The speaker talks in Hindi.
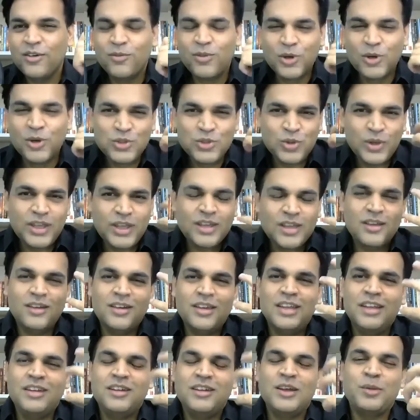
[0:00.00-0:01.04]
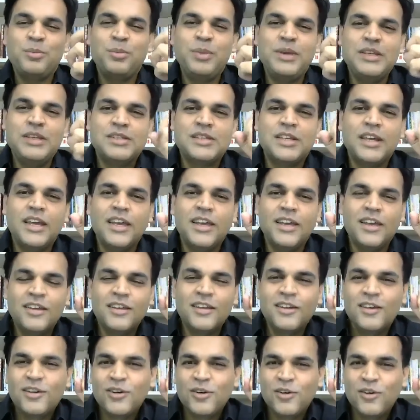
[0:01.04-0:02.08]
वो जो एक इनर पीस है
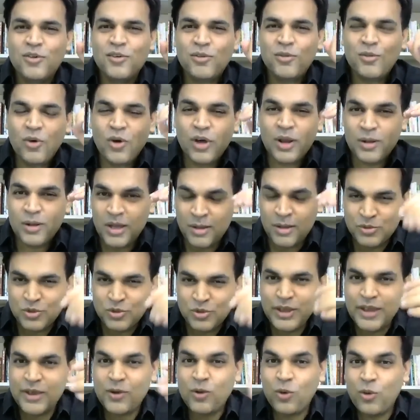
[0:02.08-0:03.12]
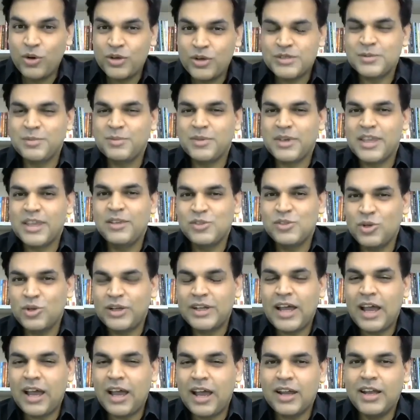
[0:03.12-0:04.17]
और हम जो ये कोर्स की जो
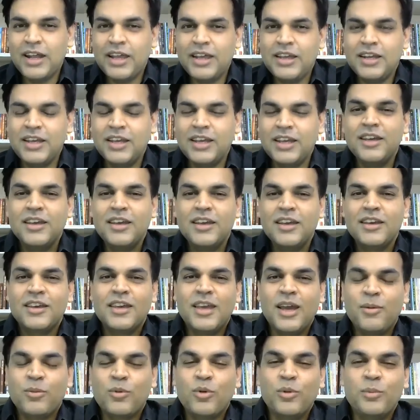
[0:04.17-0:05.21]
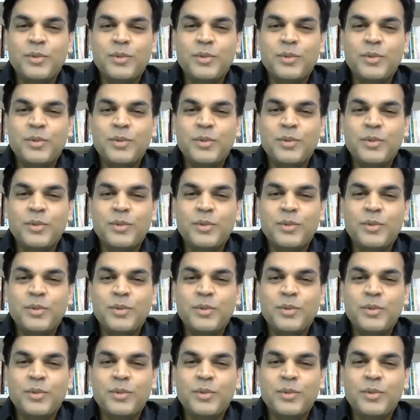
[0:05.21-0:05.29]
टैगलाइन है कि आपको